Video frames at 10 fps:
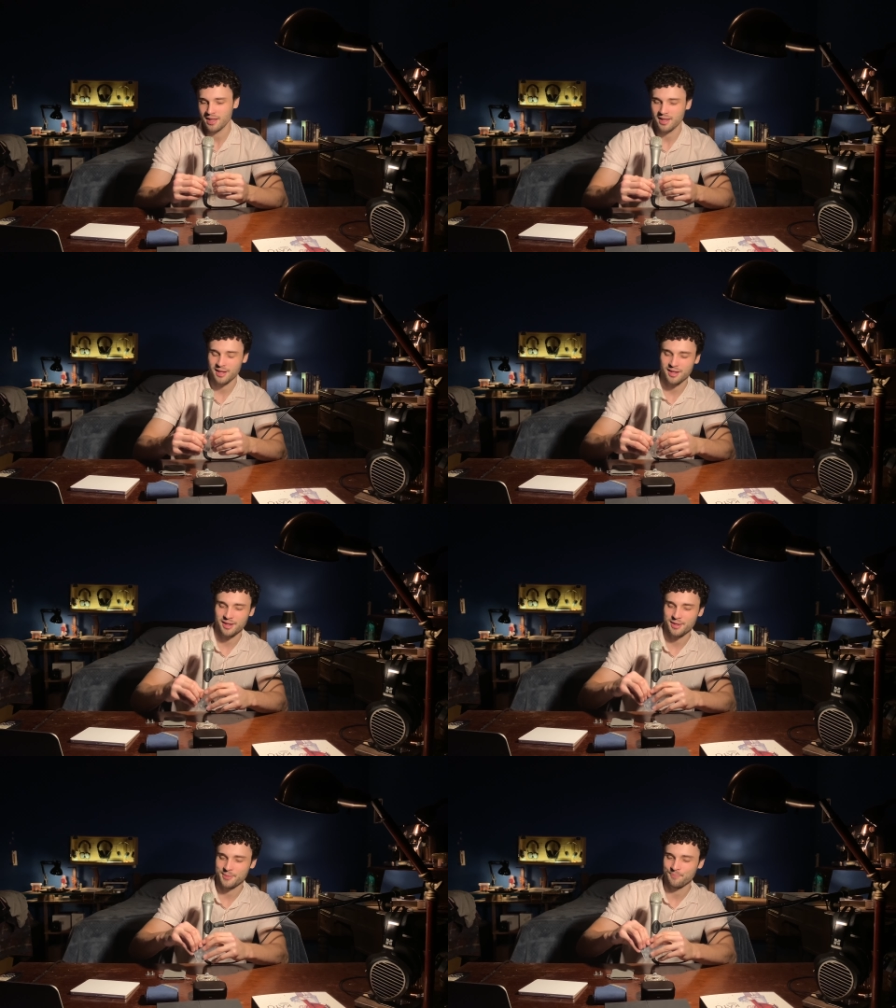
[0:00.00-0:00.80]

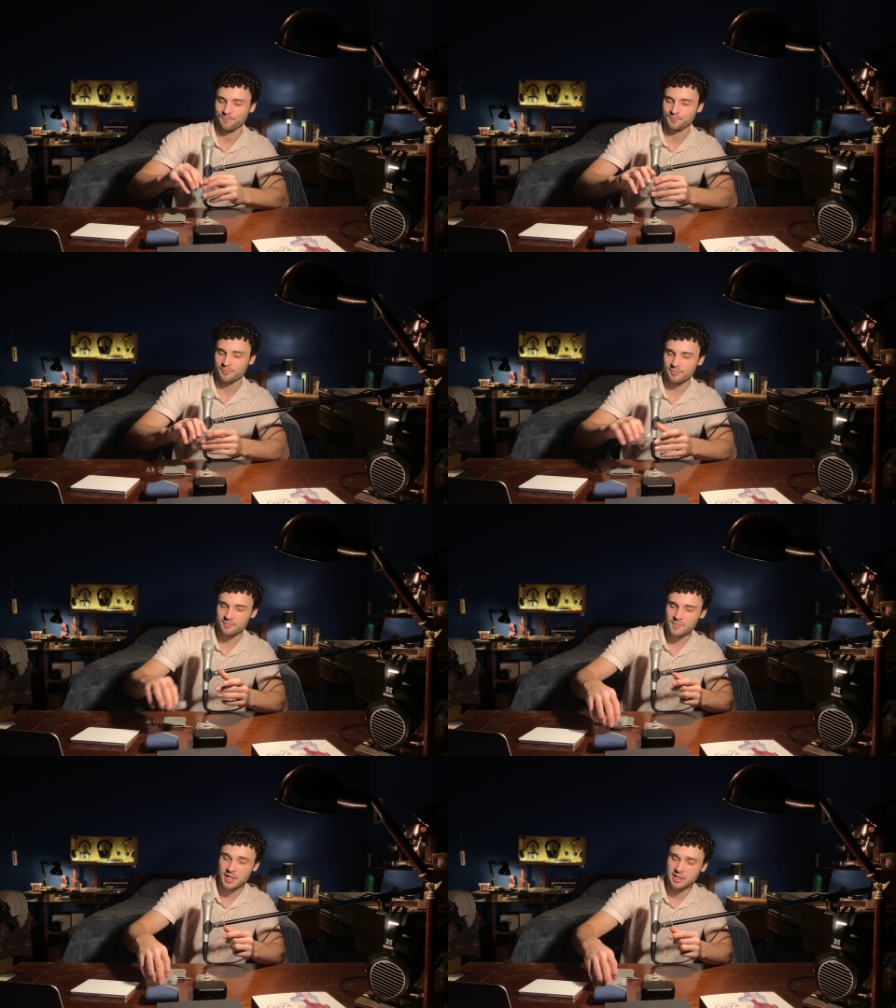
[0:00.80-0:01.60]
É,
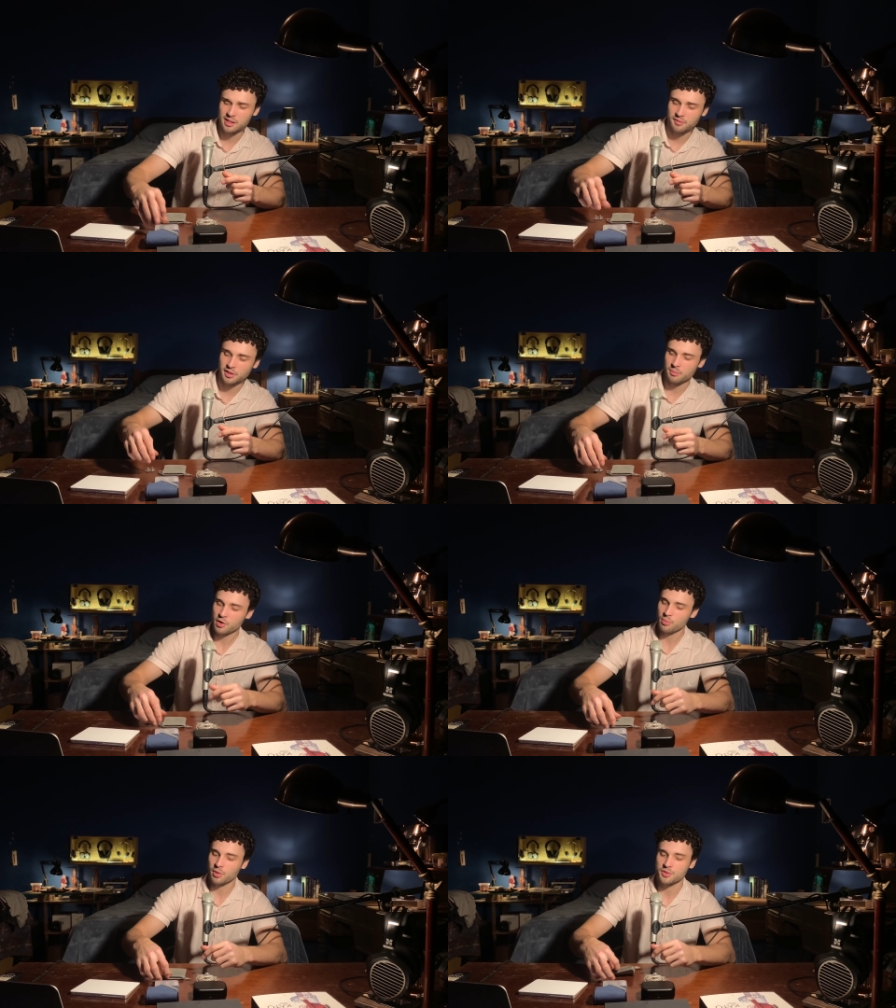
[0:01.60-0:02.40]
e ele vem também
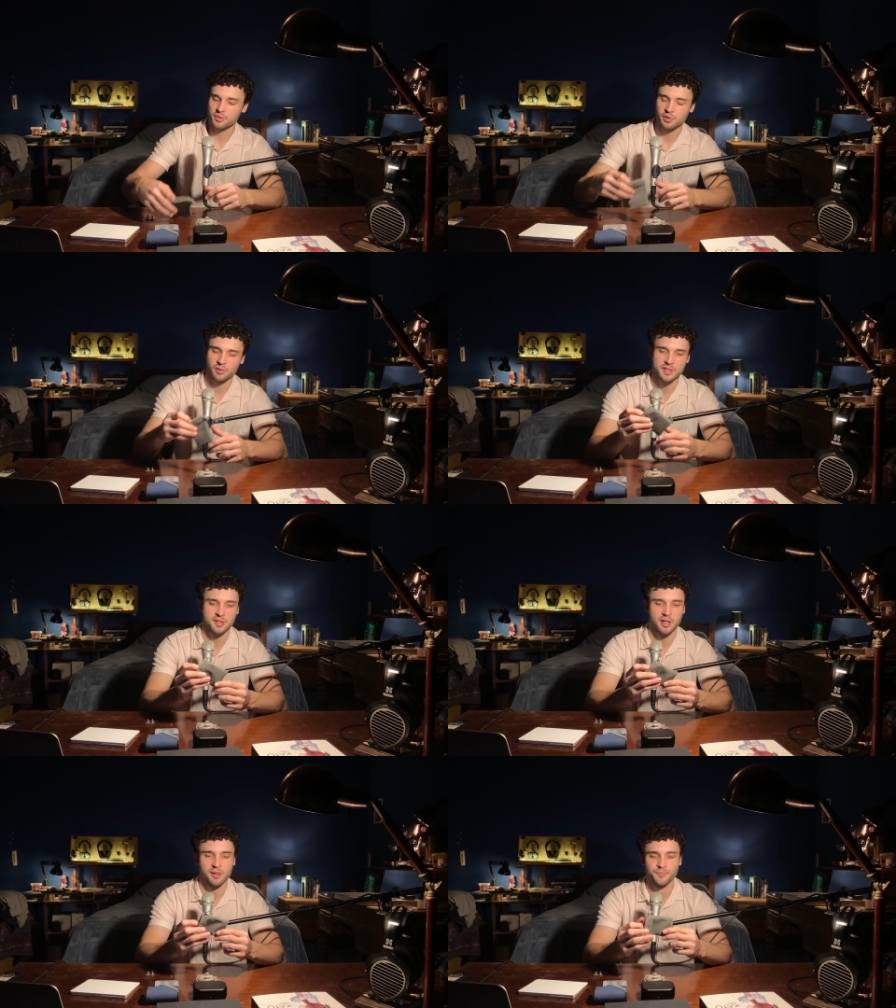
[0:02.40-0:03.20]
com uma coisa curiosa,
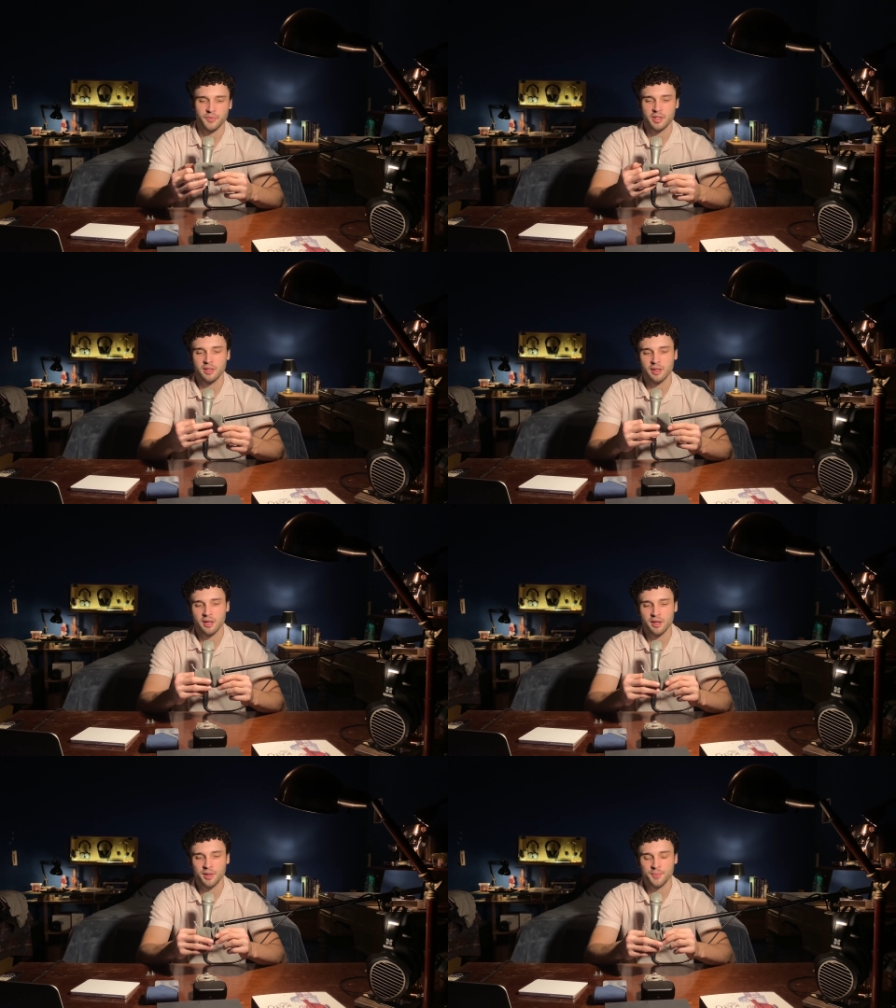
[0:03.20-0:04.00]
cara, que
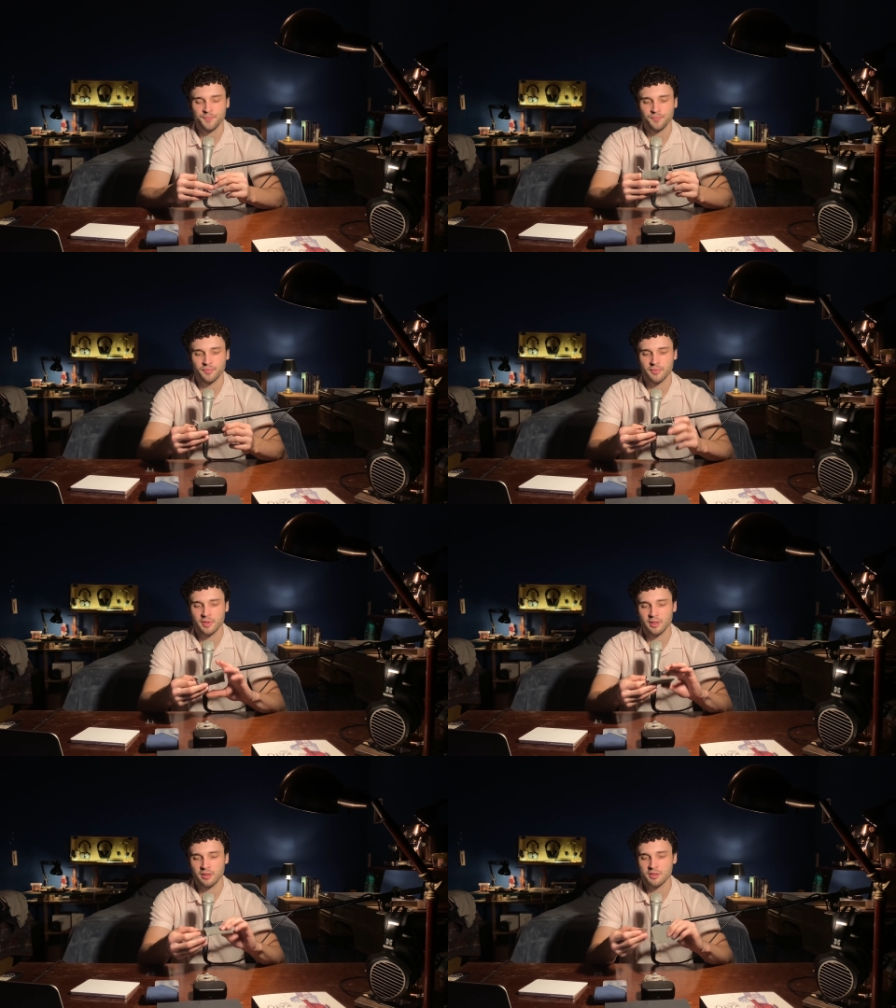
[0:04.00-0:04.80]
é
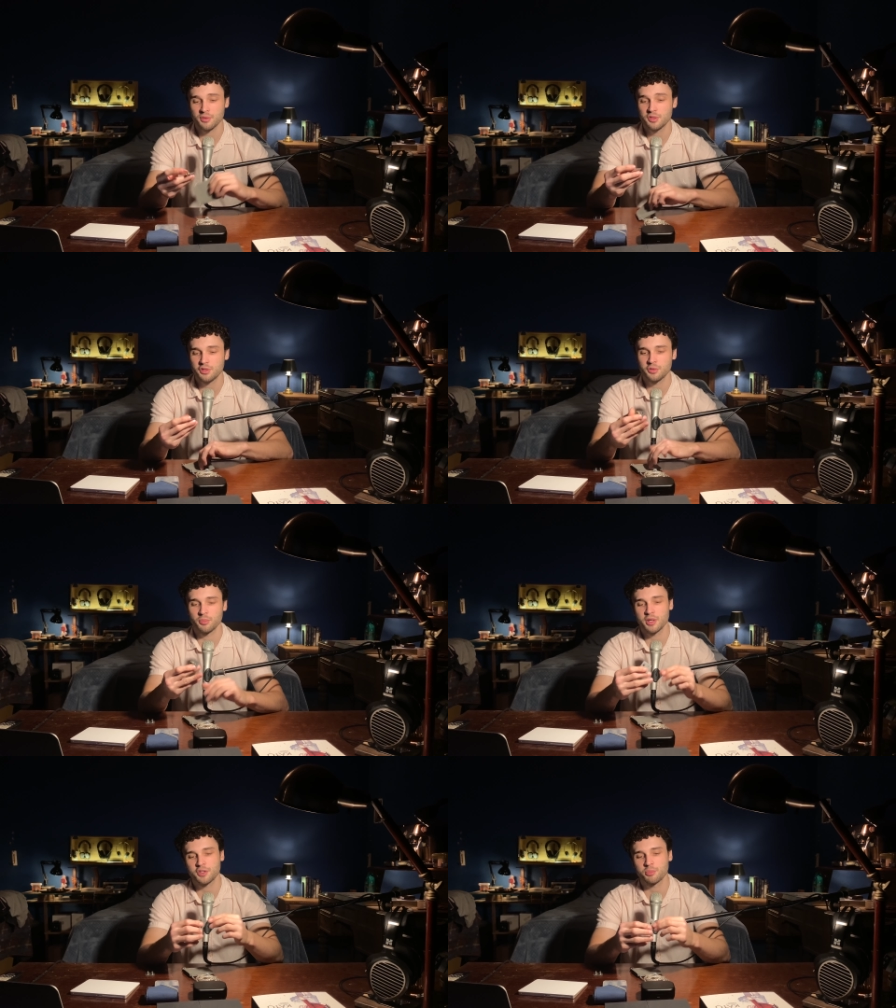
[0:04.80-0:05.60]
que são esses,
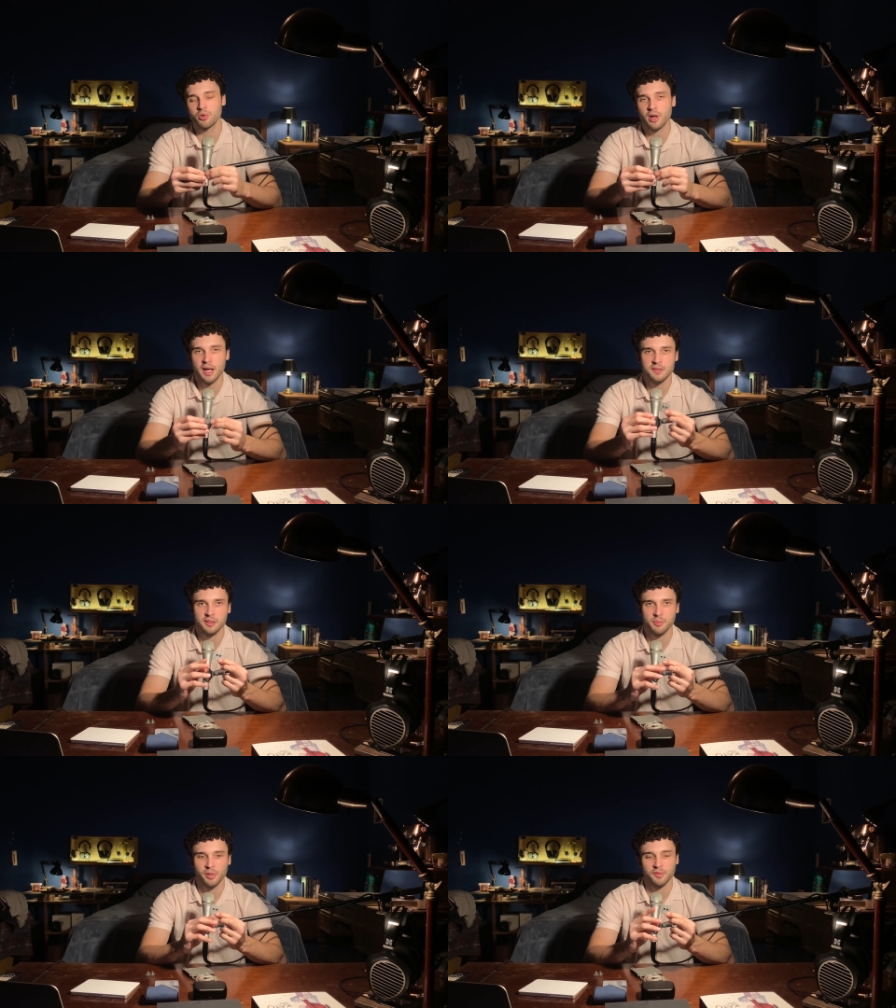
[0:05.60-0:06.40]
esses bucais
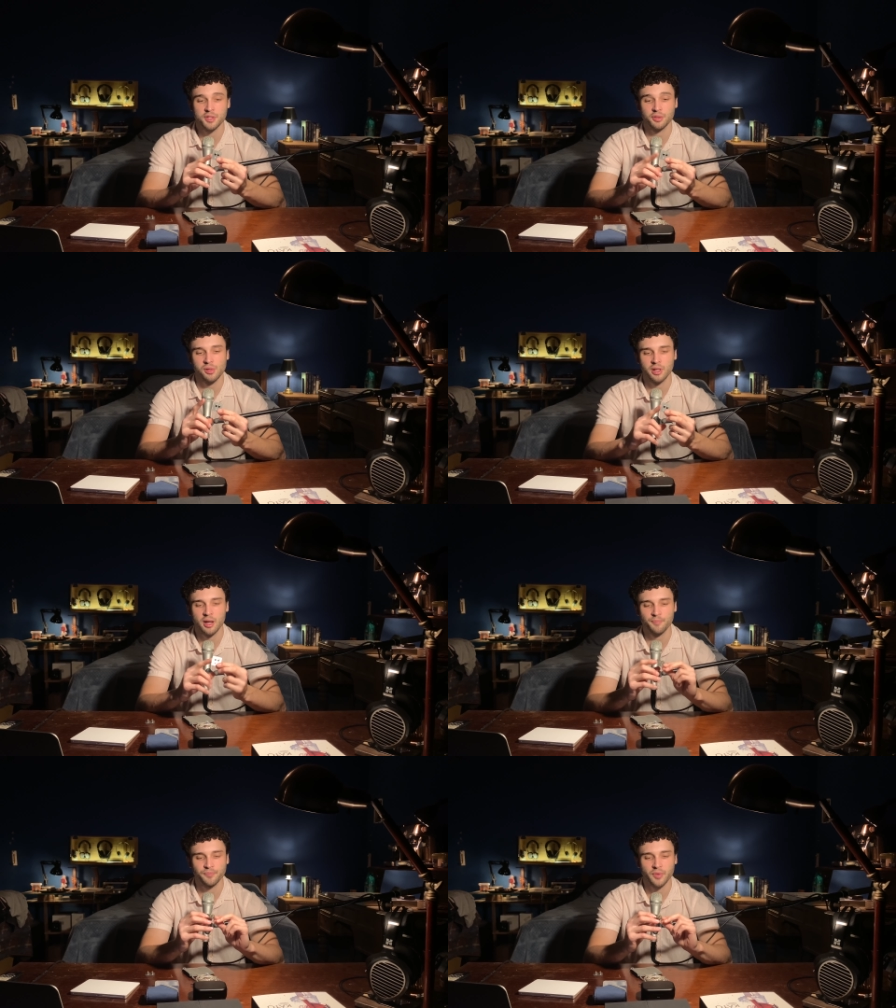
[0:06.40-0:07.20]
aqui para você trocar